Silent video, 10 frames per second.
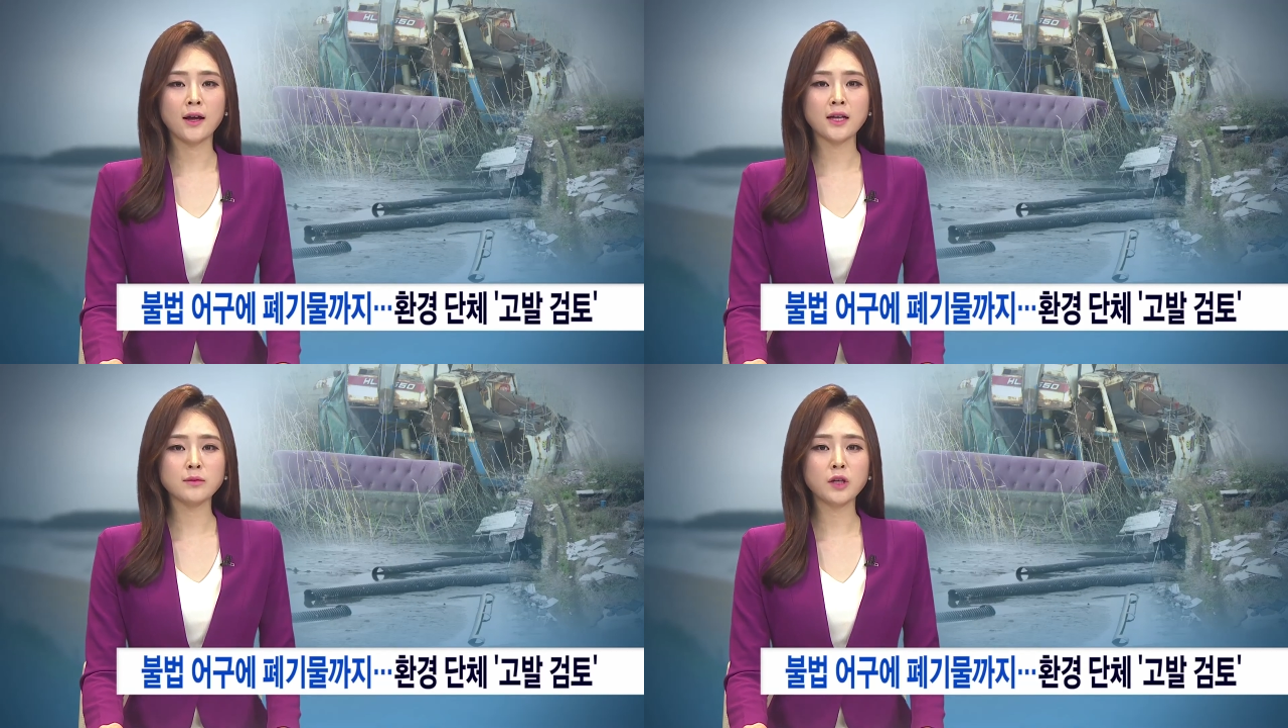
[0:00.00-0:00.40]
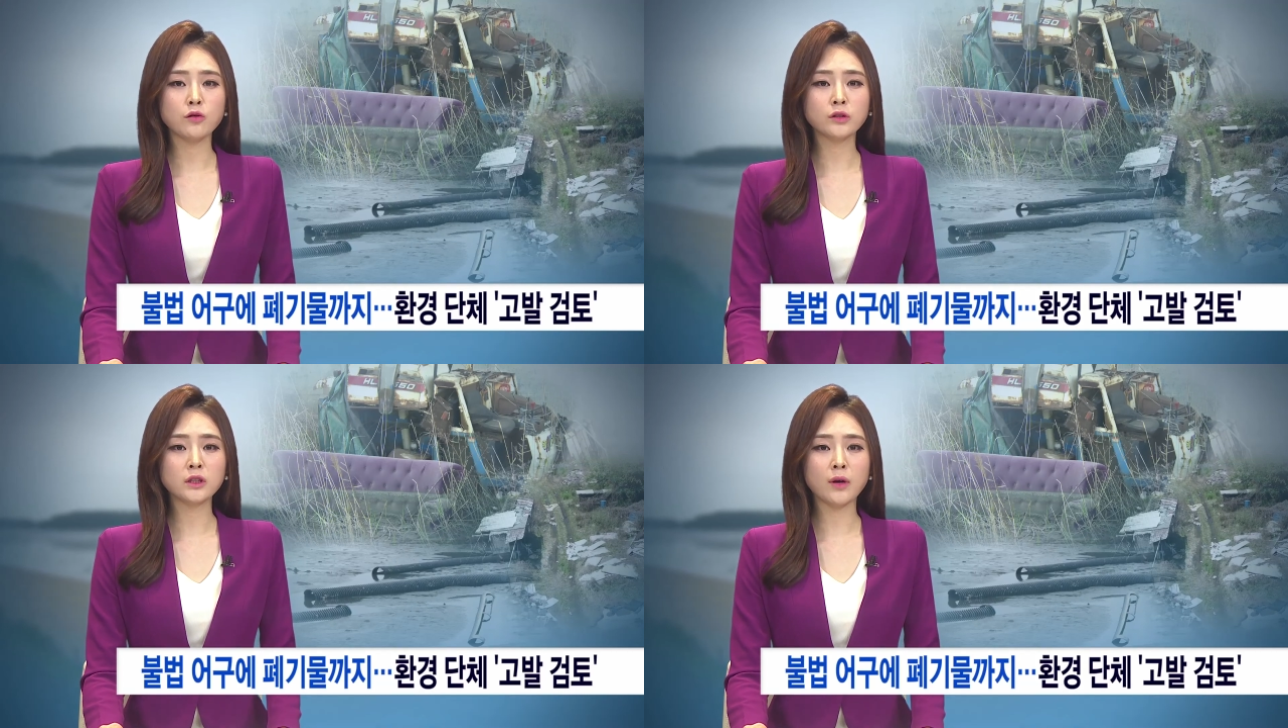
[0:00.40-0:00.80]
하지만
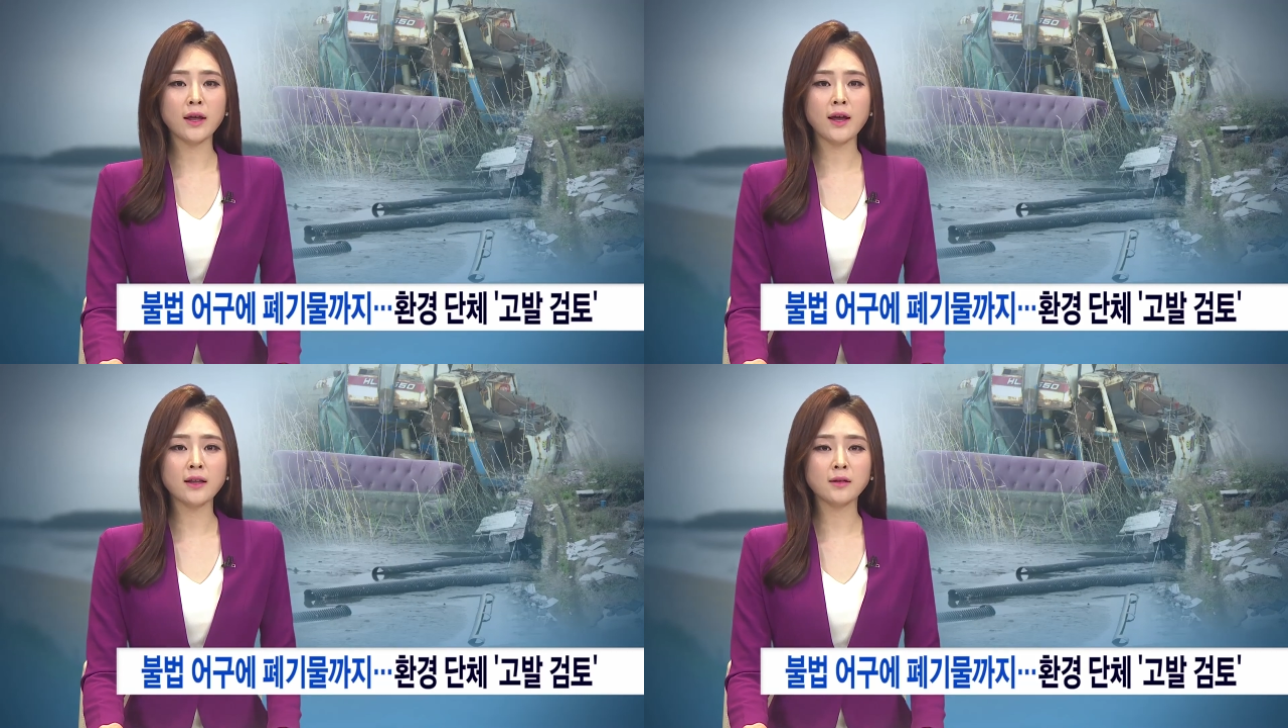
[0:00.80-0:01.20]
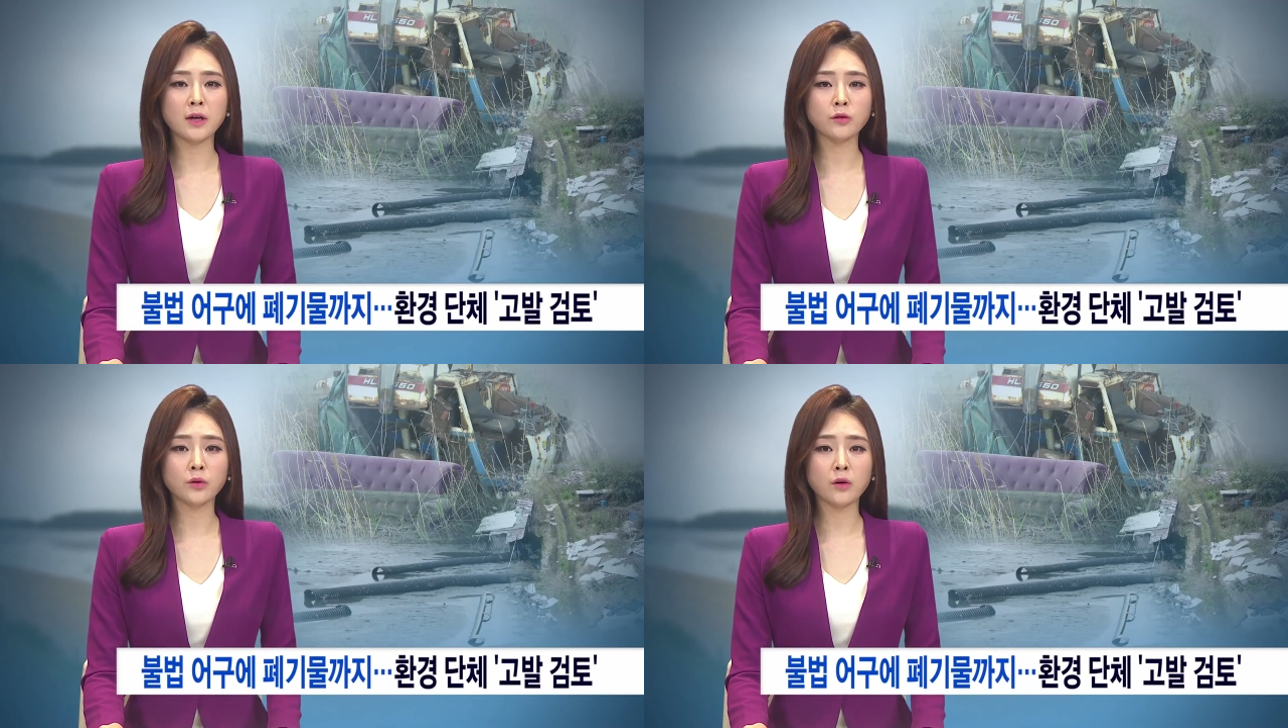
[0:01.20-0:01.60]
육지와 해안을
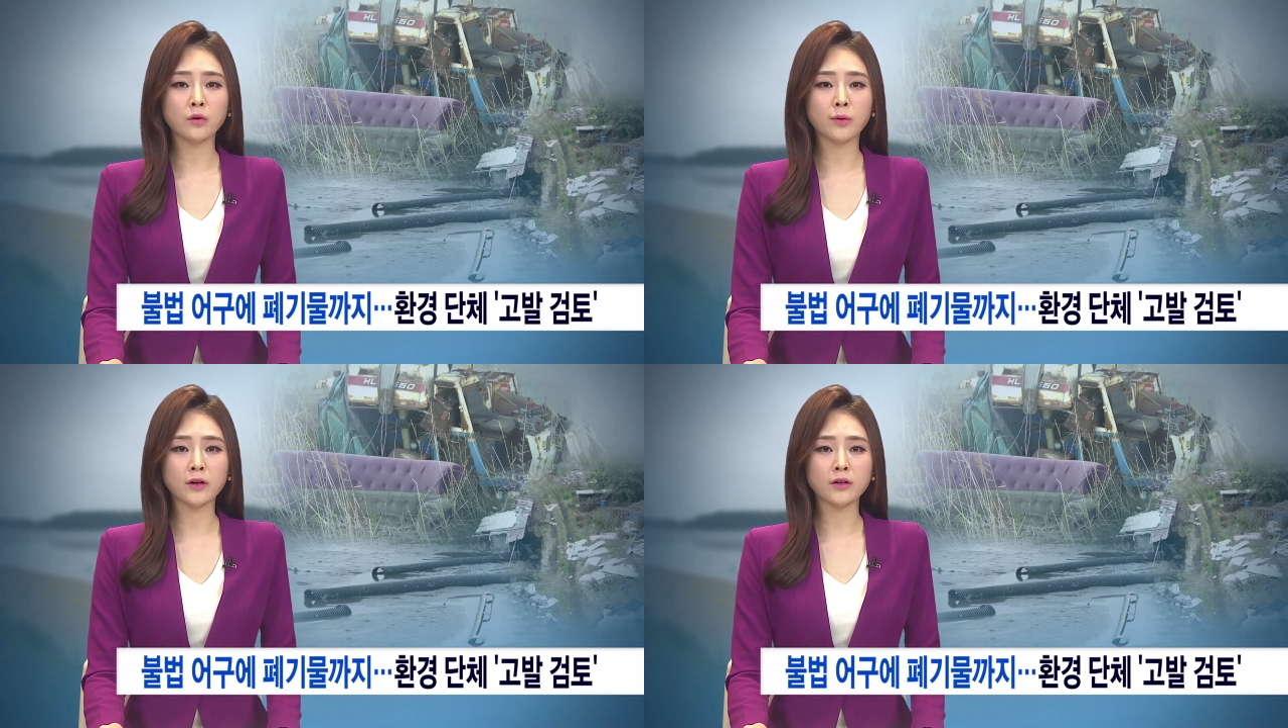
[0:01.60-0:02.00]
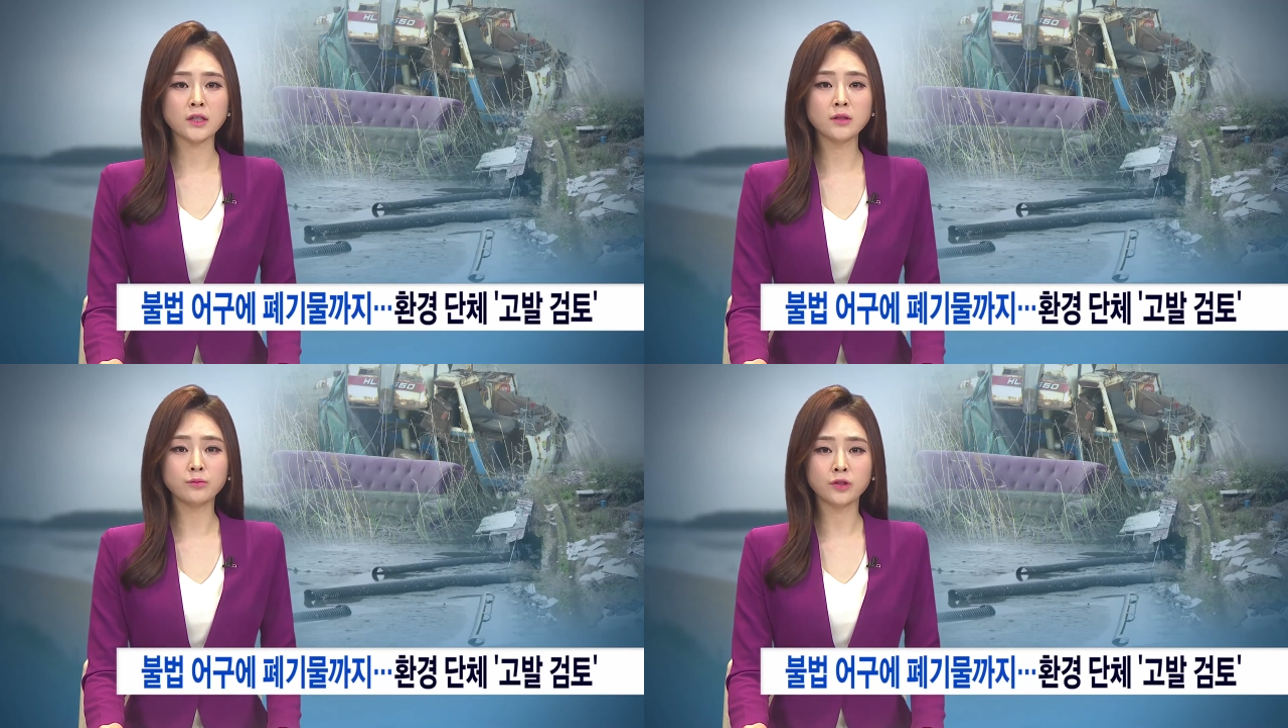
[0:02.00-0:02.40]
막론하고
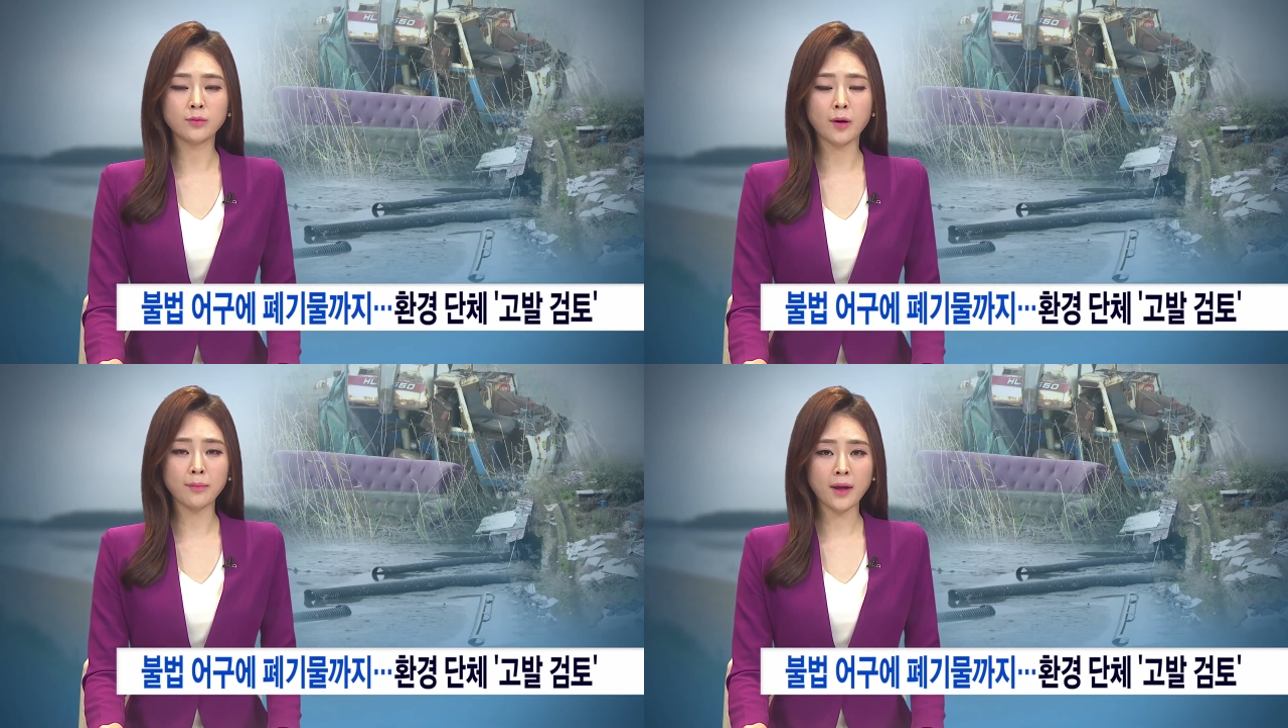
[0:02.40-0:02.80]
버려진 불법